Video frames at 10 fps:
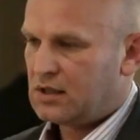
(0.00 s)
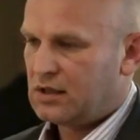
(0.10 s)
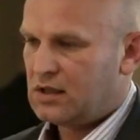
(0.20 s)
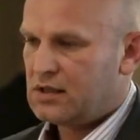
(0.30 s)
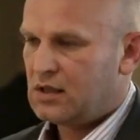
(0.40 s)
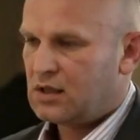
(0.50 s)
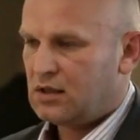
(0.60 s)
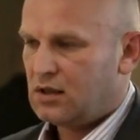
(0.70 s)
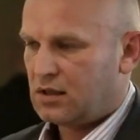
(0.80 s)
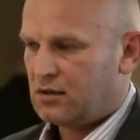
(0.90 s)
некоторые
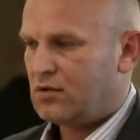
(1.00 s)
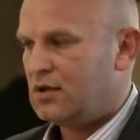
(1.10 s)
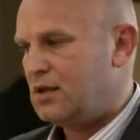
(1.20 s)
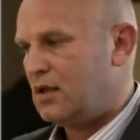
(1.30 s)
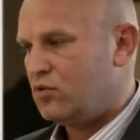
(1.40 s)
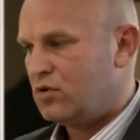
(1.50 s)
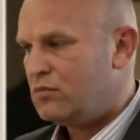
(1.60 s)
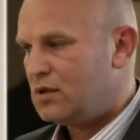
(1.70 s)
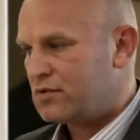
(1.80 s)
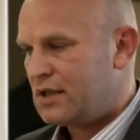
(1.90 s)
телеканалы, которые
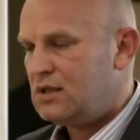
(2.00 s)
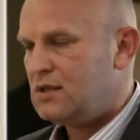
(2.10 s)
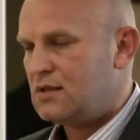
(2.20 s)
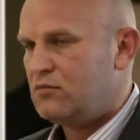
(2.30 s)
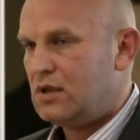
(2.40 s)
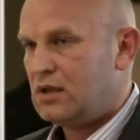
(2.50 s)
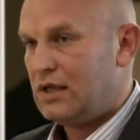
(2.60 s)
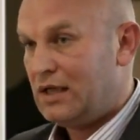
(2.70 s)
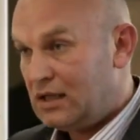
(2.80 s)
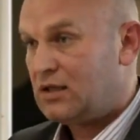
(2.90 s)
требуют минус 3
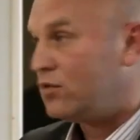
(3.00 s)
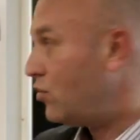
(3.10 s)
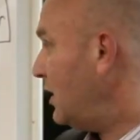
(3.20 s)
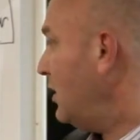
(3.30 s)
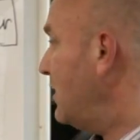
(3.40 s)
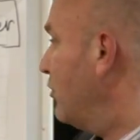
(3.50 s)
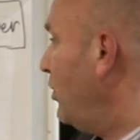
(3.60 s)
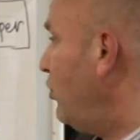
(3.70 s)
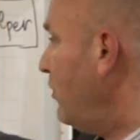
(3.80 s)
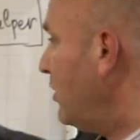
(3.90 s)
дБ. Это все делается
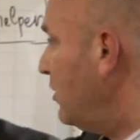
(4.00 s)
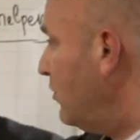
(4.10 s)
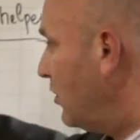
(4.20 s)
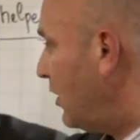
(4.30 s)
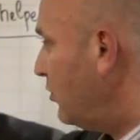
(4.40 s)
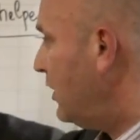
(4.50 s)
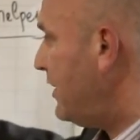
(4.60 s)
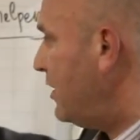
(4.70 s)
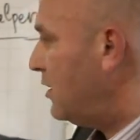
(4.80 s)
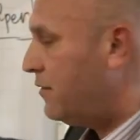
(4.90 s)
при помощи вот
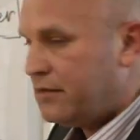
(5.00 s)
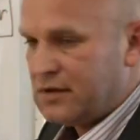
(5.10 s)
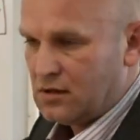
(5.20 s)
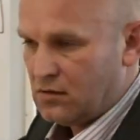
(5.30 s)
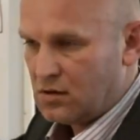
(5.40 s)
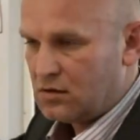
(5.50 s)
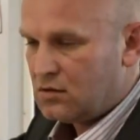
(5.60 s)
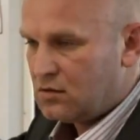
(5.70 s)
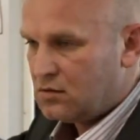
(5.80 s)
Audacity и VVZaura.